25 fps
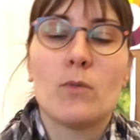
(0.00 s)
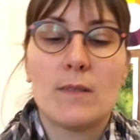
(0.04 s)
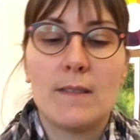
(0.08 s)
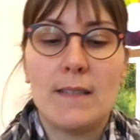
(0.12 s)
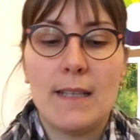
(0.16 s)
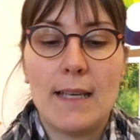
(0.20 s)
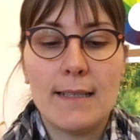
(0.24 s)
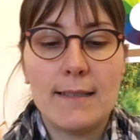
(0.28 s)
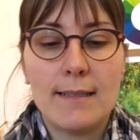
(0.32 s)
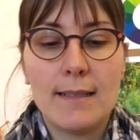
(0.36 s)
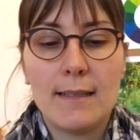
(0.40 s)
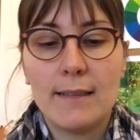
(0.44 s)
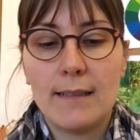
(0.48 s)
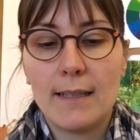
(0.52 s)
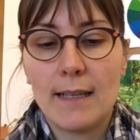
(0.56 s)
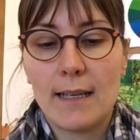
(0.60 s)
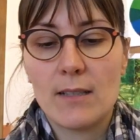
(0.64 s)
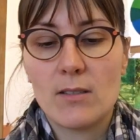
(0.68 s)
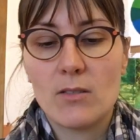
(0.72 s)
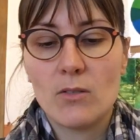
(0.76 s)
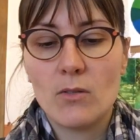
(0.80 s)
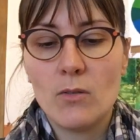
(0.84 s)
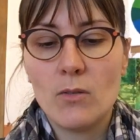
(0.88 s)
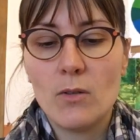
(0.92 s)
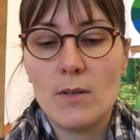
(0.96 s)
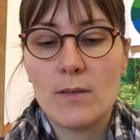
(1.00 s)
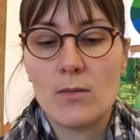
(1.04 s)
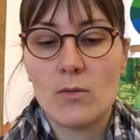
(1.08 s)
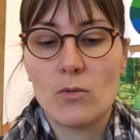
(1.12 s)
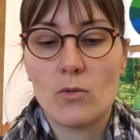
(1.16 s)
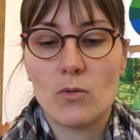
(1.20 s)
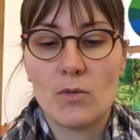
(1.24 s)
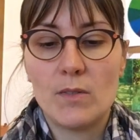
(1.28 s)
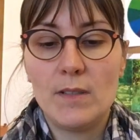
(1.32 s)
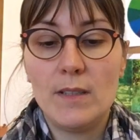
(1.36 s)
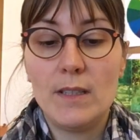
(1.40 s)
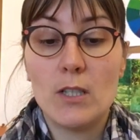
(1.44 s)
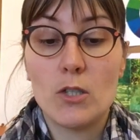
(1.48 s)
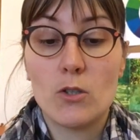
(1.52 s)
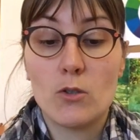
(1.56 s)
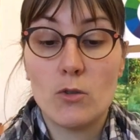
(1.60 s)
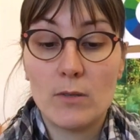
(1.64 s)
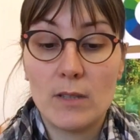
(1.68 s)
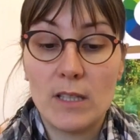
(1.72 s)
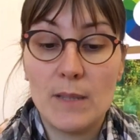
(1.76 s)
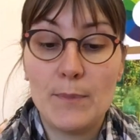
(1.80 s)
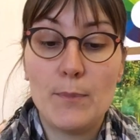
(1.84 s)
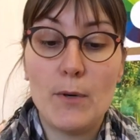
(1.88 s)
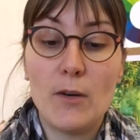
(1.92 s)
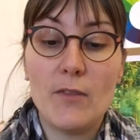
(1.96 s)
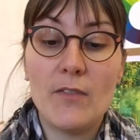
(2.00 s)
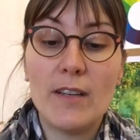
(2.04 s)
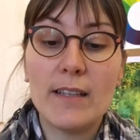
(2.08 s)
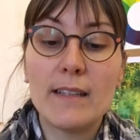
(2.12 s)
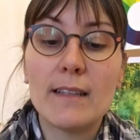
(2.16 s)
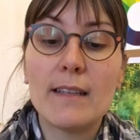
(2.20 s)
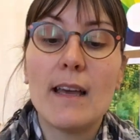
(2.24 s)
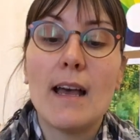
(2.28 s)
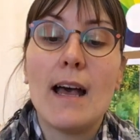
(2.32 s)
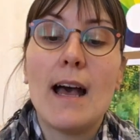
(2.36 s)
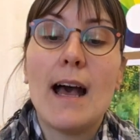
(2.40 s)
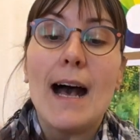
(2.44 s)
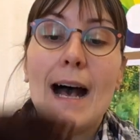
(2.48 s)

Donc c'est assez intéressant et ce sont aussi des choses qui peuvent être